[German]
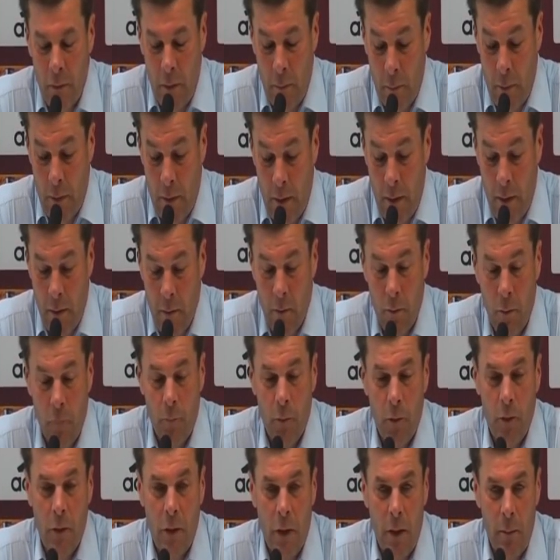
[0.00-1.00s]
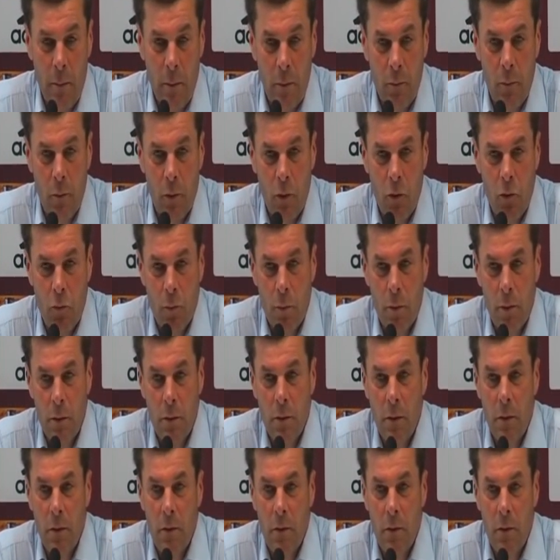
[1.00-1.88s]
Wir haben keinen komfortablen Vorsprung.